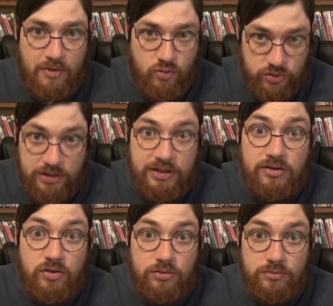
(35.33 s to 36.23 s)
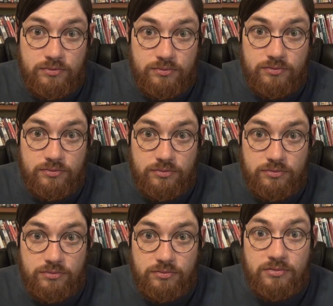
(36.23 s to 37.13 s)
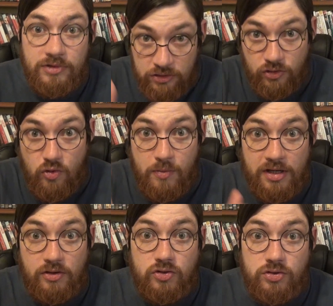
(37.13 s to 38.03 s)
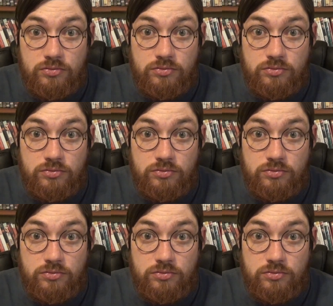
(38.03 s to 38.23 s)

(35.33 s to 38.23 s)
gustan tanto. Dentro de numeritos.